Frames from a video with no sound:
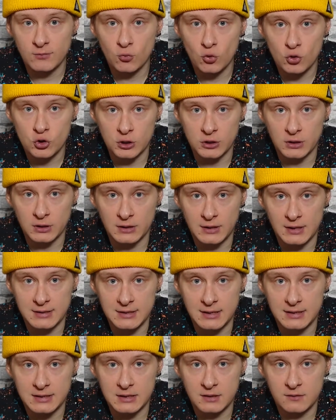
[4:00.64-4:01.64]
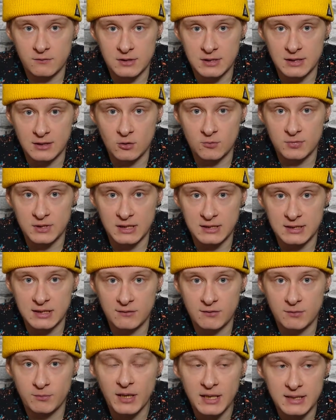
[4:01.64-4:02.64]
может оказаться в основном
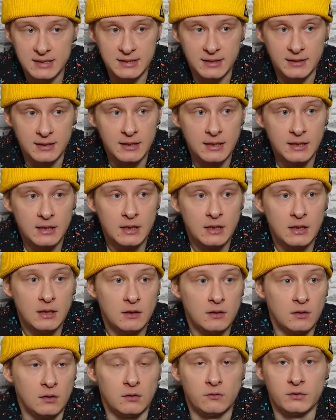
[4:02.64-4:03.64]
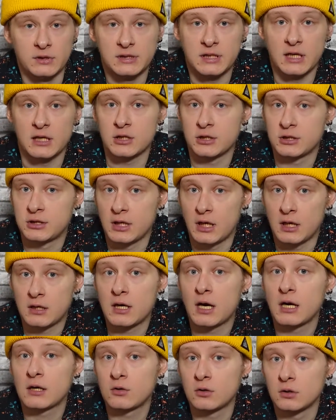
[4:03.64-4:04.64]
составе Барсы. Э, вы скажете, а
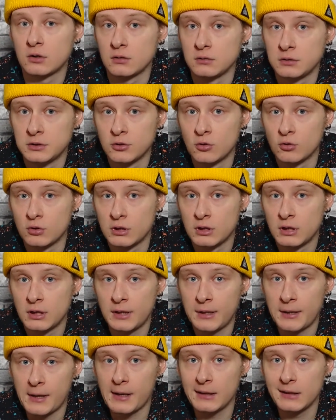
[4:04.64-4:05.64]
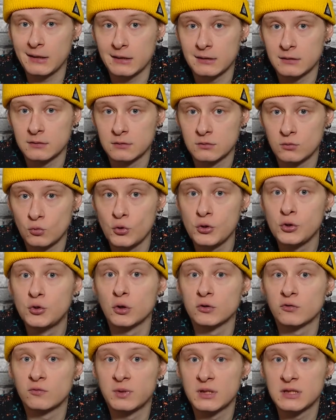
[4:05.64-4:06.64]
как э, игрок Реала
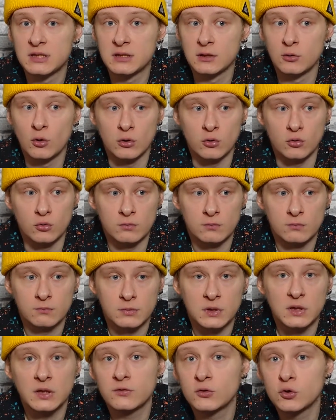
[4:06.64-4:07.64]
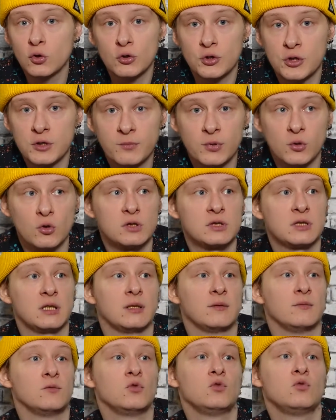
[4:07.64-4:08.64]
уйдет в Барселону? Да все очень
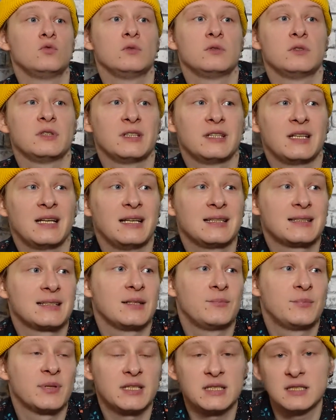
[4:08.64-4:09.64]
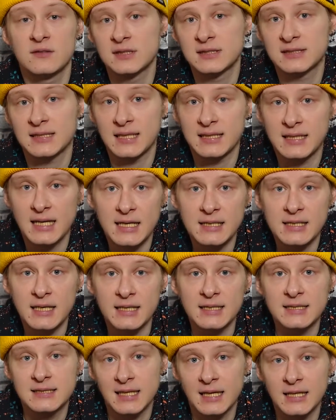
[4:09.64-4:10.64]
просто. Ну, это
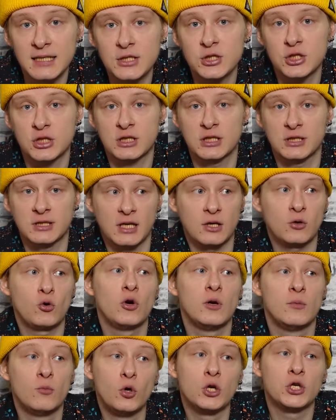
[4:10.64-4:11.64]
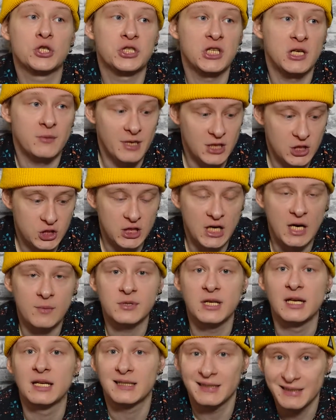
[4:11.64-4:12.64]
противостояние исторически такое мощное,
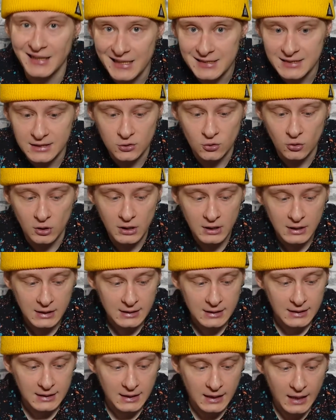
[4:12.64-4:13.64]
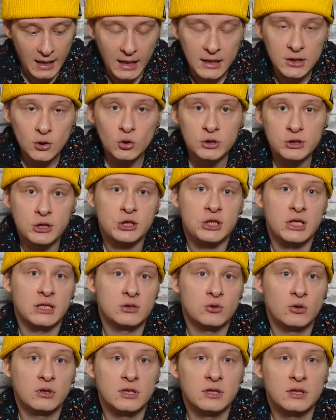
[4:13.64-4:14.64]
масштабное, Эль Классико, оно сейчас
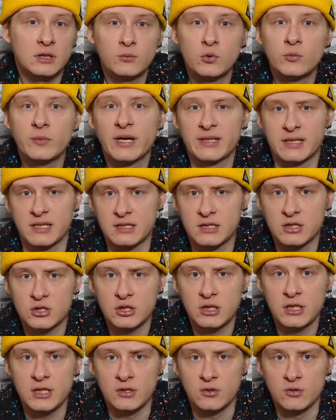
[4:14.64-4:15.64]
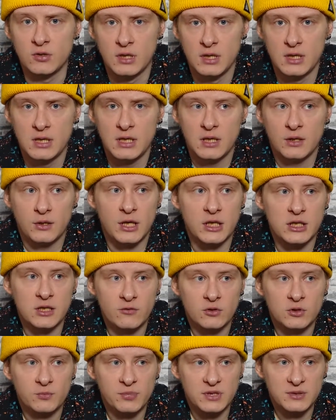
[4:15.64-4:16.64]
только на бумаге, к сожалению. Даже
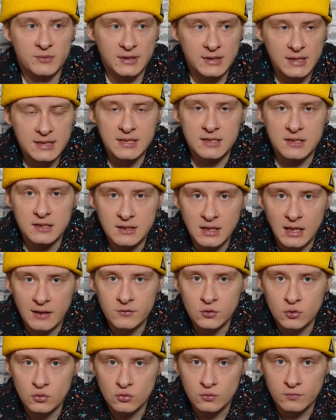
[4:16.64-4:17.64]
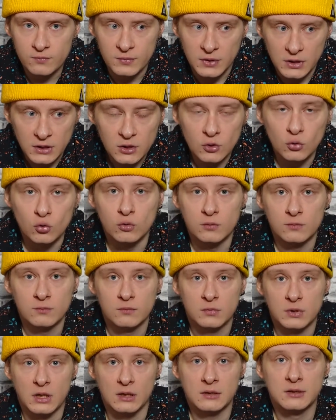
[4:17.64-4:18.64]
вот посмотрите недавнюю игру
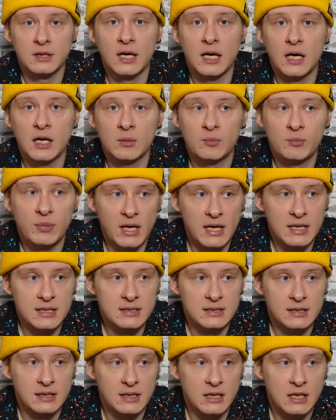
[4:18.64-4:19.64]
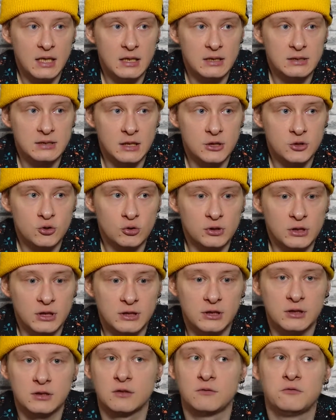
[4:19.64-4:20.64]
когда Барса за счет
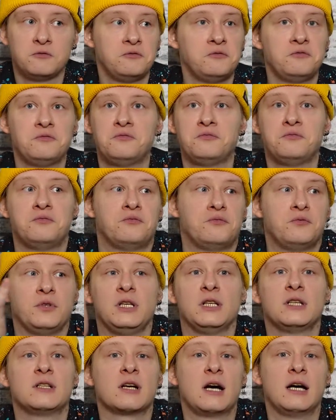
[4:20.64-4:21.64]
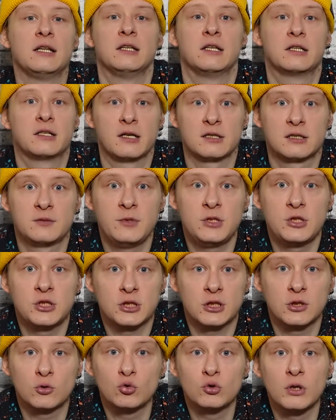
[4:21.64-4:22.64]
каких-то филигранных
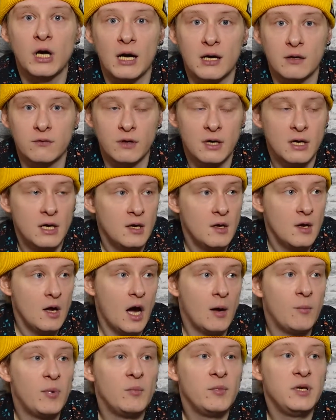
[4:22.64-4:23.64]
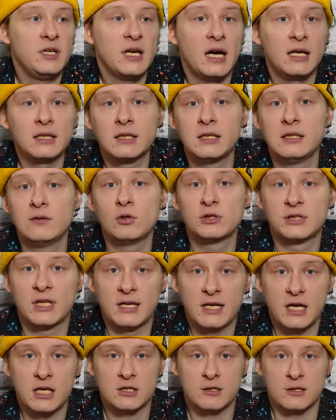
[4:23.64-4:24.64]
космических ударов Абамиянга его
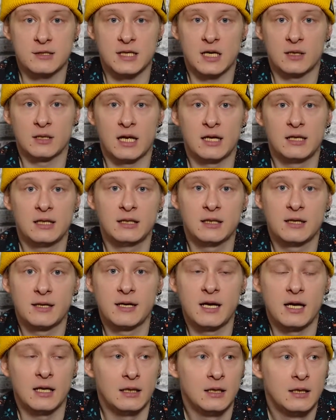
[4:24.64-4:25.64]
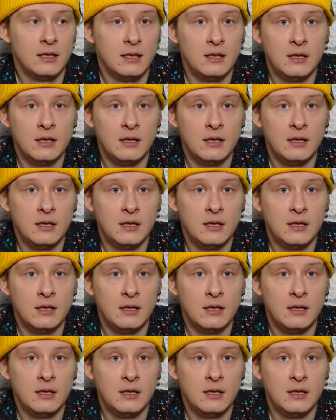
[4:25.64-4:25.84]
заряженности одолела Реал.